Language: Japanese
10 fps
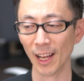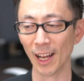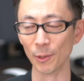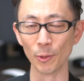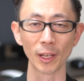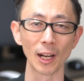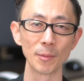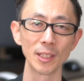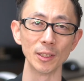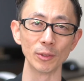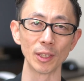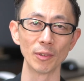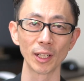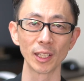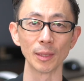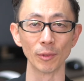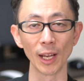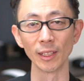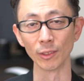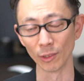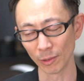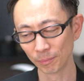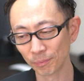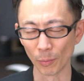あの上から目線で言ってるわけでもないんですよ